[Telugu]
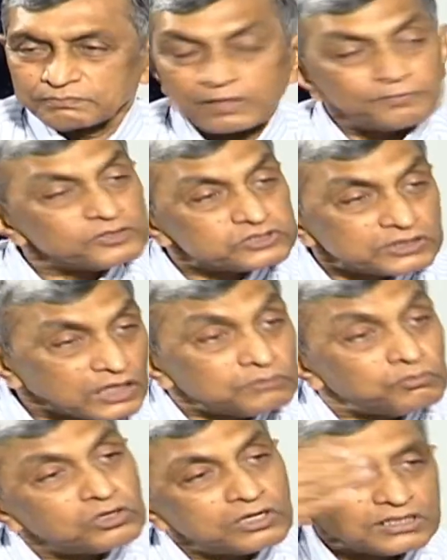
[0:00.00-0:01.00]
ప్రపంచ
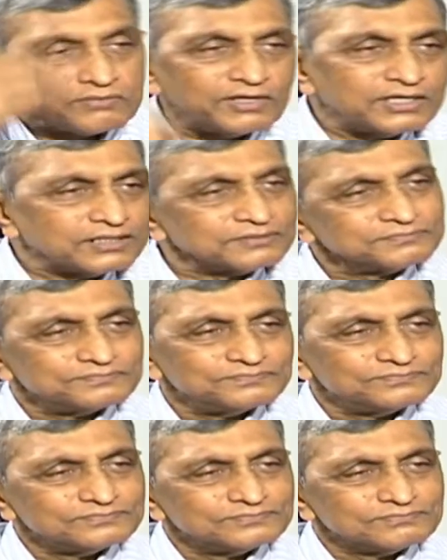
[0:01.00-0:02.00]
నలుమూలలకు వెళ్ళి
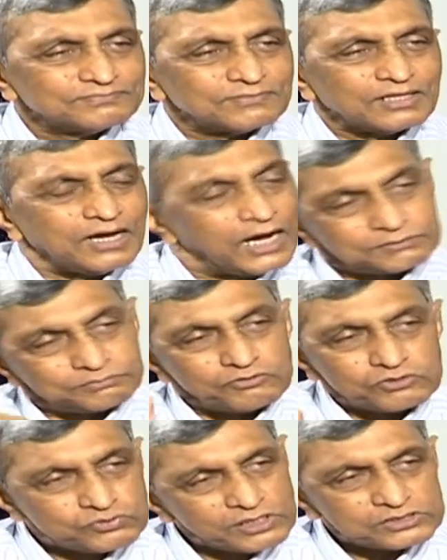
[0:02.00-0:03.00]

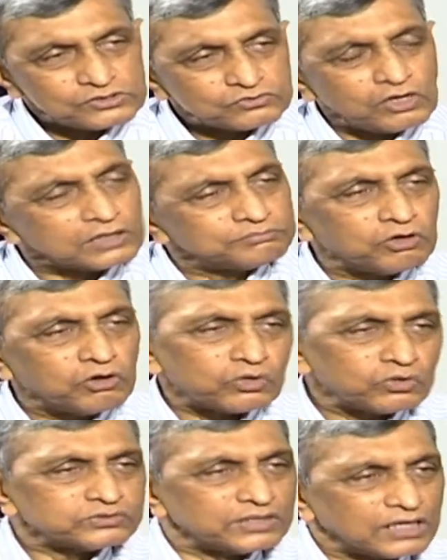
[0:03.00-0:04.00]
ఆత్మవిశ్వాసంతో
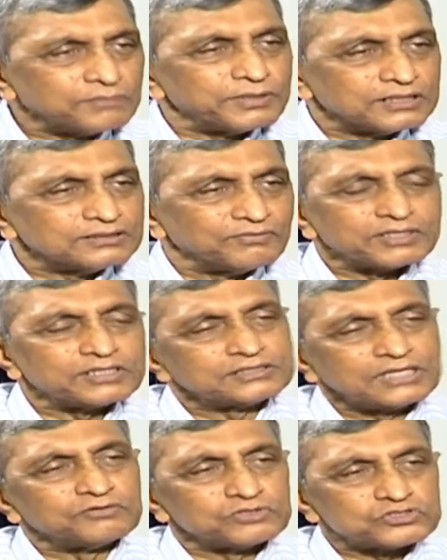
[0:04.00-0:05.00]
ఆత్మగౌరవంతో నిలబడి ఎవరికి
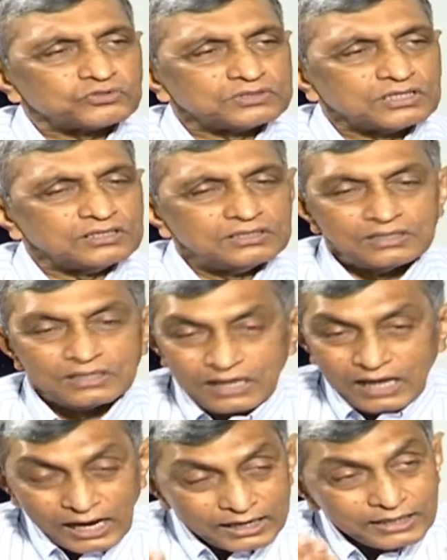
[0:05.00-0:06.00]
తల ఉంచకుండా
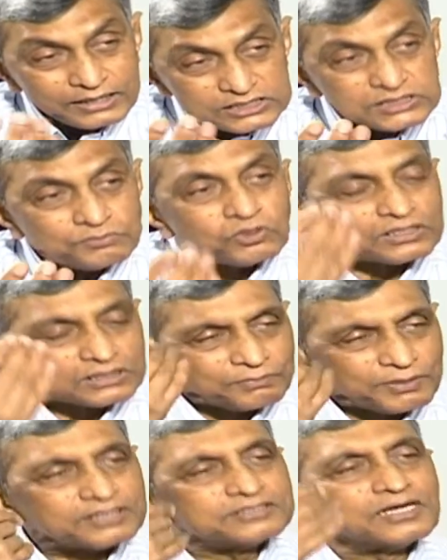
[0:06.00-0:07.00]
అక్కడి నుంచి బోడంత
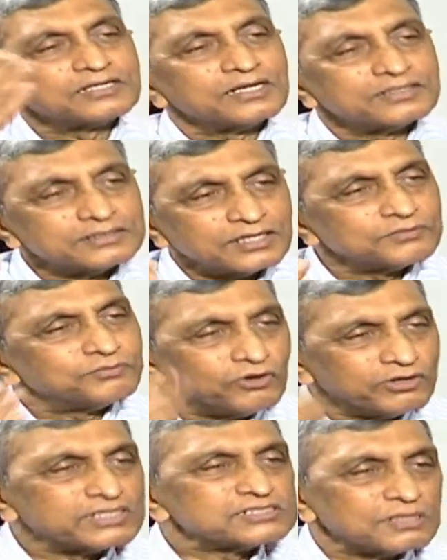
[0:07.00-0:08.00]
పరిజ్ఞానాన్ని
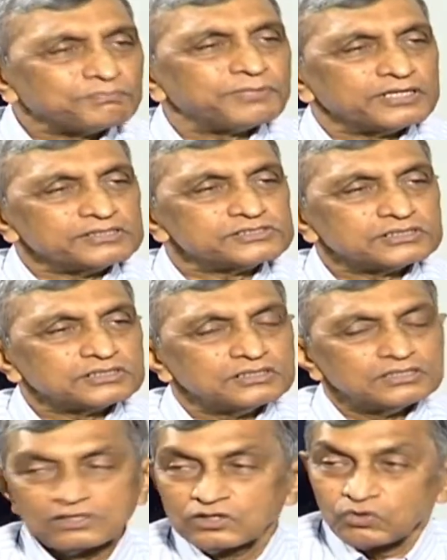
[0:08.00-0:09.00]
అనుభవాన్ని సంపాదించి
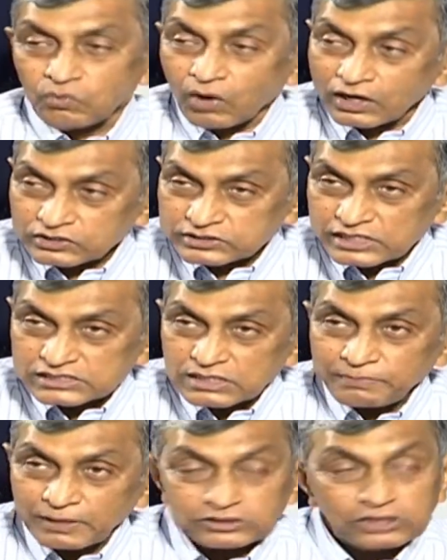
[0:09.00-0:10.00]
వాళ్ళు చేసే
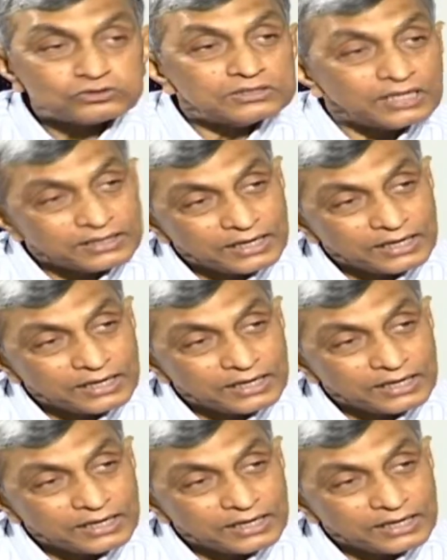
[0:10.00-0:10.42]
పద్ధతులను